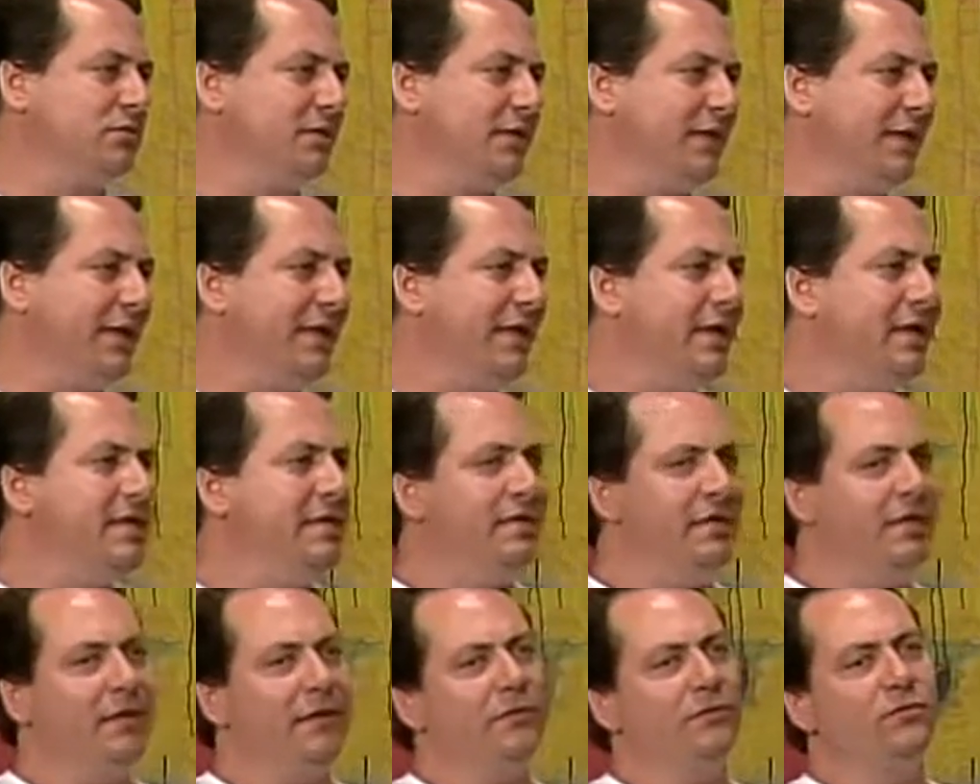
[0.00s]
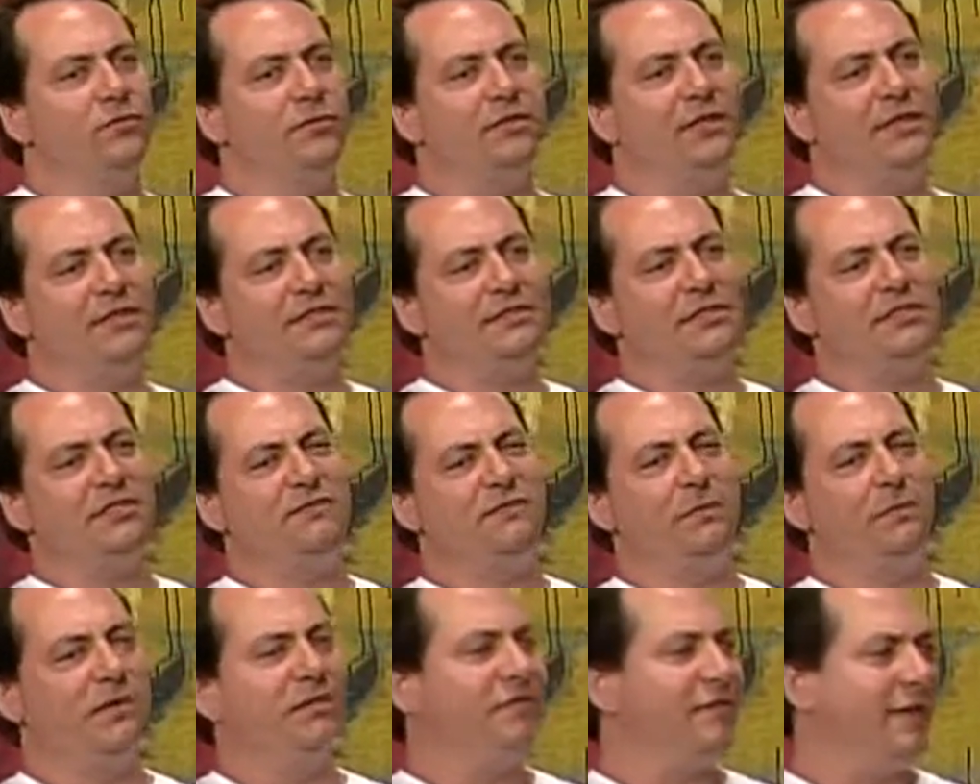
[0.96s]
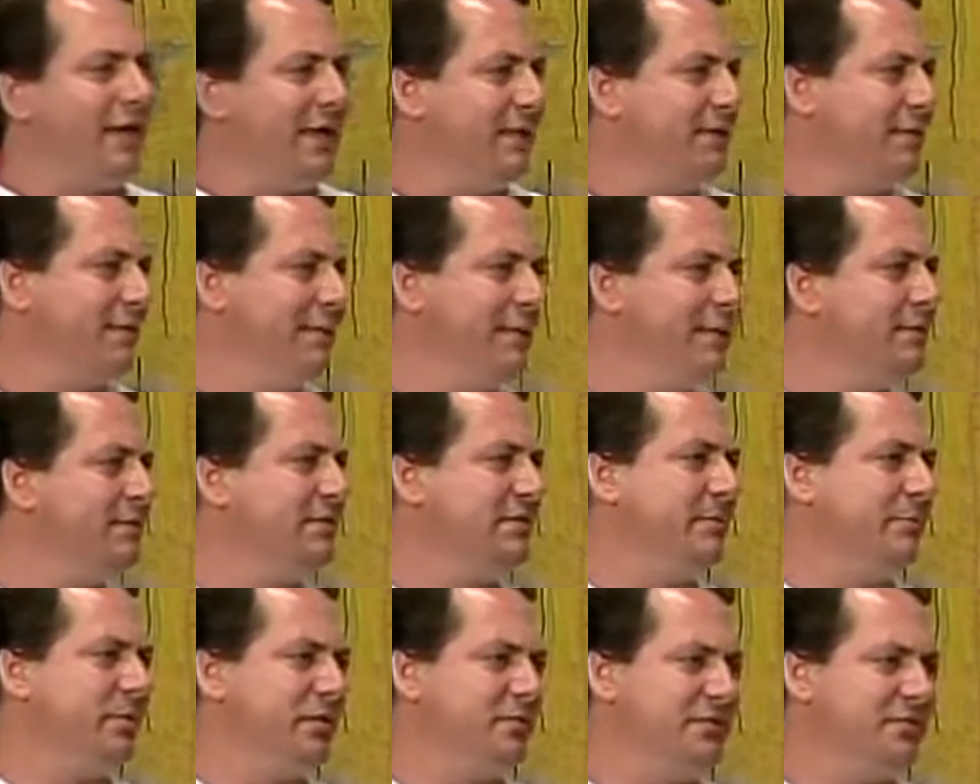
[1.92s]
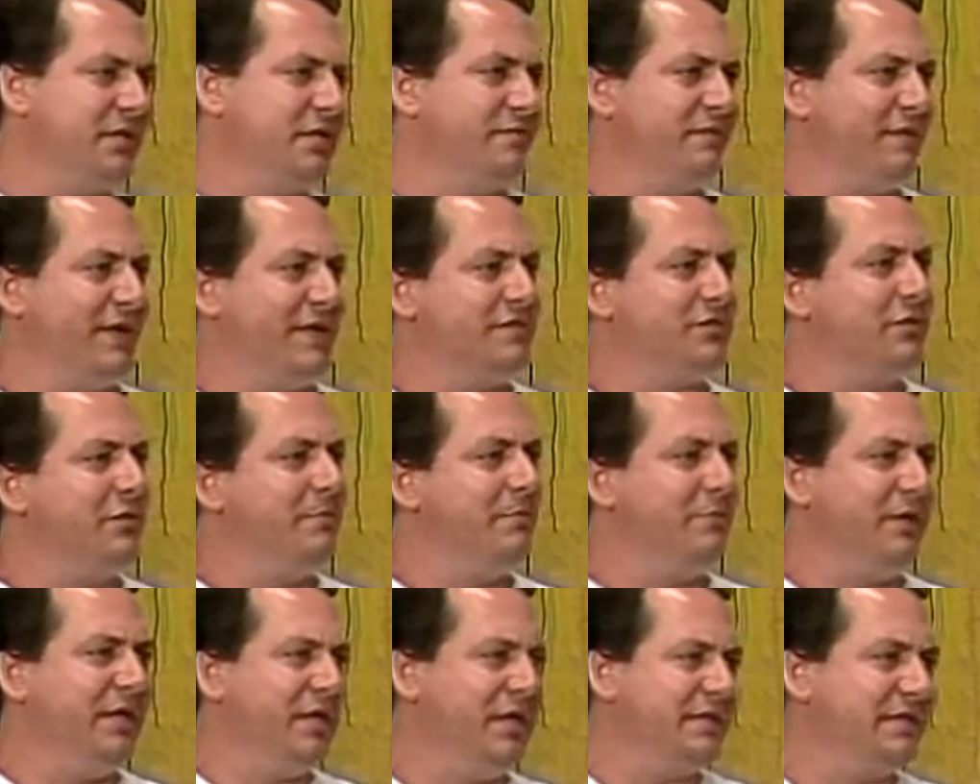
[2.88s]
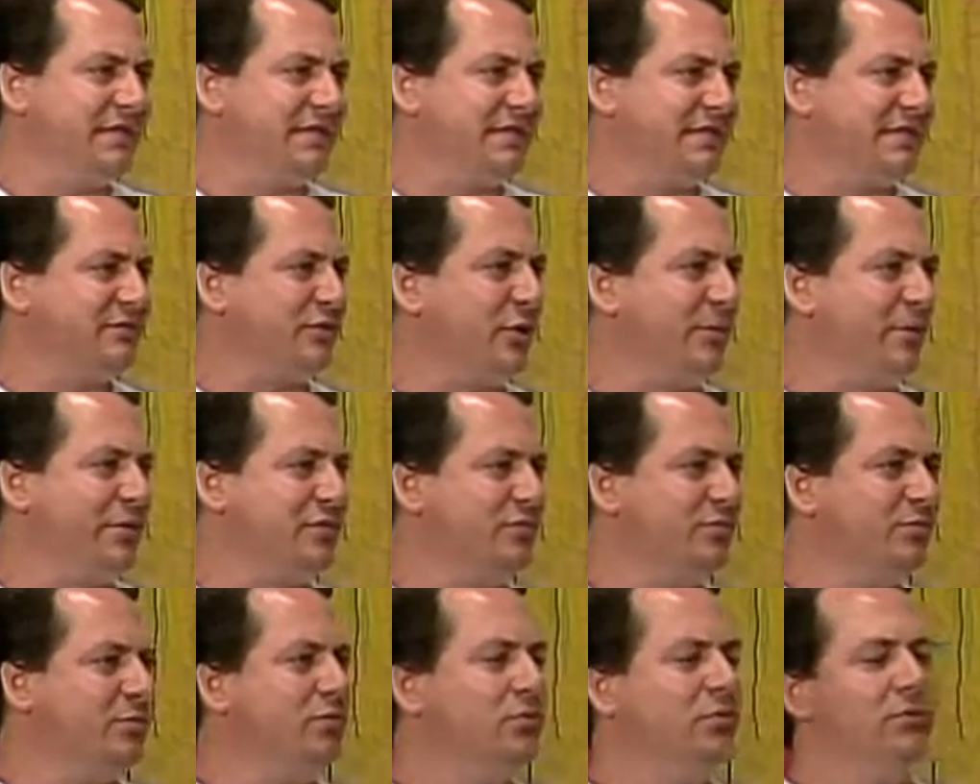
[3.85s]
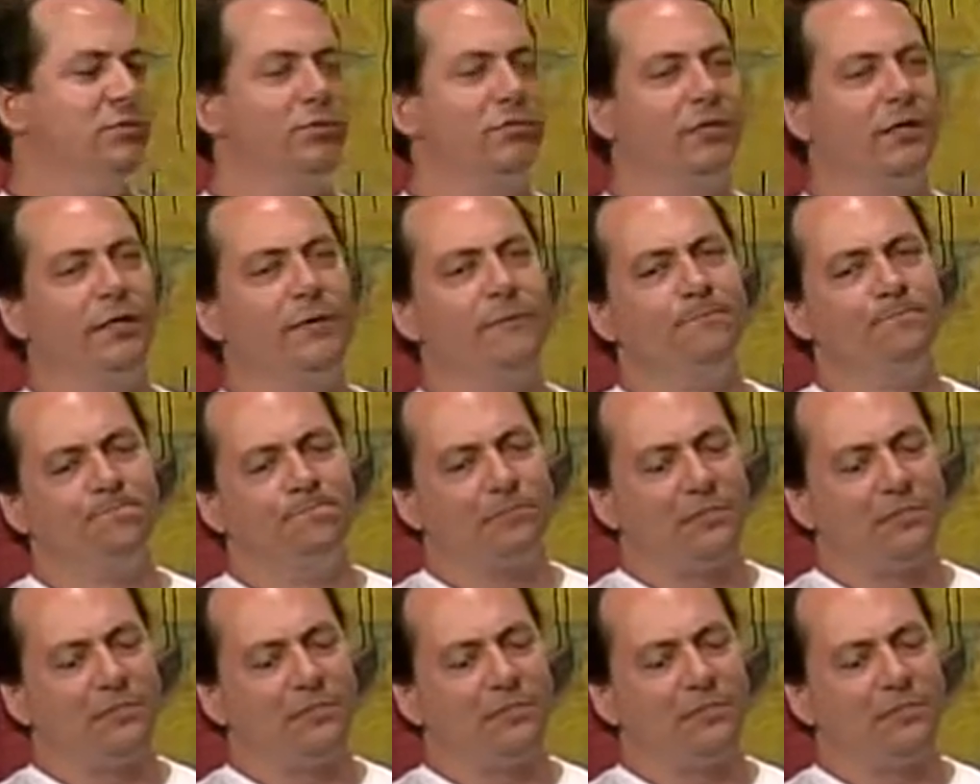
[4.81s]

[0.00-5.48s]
Né? Além de, do, da iniciativa privada, você pode observar as Olimpíadas, as Copas uhum, do Mundo. Né? Uhum. Né?